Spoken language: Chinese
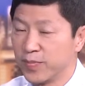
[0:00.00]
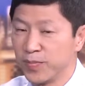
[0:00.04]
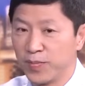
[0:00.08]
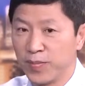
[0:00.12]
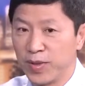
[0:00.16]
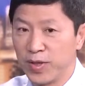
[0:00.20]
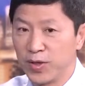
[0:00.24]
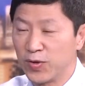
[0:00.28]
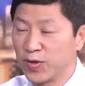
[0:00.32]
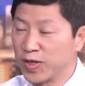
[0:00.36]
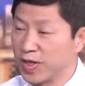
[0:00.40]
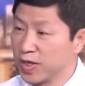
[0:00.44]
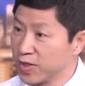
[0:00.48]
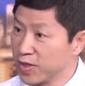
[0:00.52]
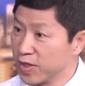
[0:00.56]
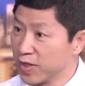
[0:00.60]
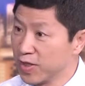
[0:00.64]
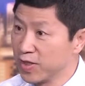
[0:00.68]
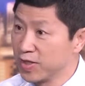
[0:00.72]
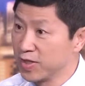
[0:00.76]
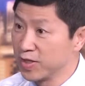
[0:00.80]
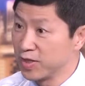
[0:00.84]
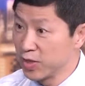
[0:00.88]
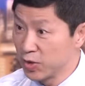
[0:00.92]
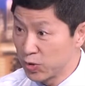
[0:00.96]
没有
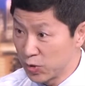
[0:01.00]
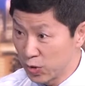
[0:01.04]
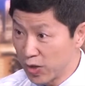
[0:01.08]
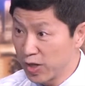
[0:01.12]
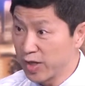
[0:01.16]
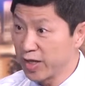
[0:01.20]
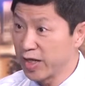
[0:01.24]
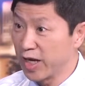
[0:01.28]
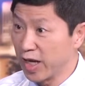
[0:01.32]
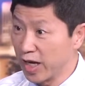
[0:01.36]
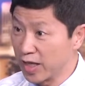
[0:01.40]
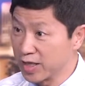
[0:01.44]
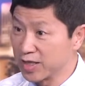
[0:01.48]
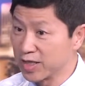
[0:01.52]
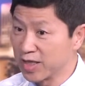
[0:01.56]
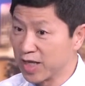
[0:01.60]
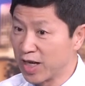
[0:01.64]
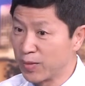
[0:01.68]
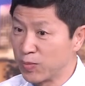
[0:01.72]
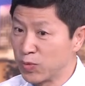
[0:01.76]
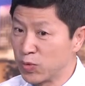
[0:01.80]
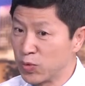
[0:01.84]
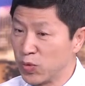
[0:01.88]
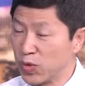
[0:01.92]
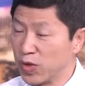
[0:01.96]
contingency 就跟 cash
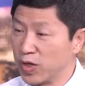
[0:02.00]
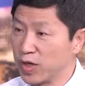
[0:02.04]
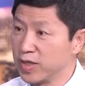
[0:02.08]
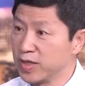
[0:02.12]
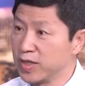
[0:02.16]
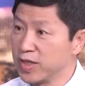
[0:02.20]
差不多。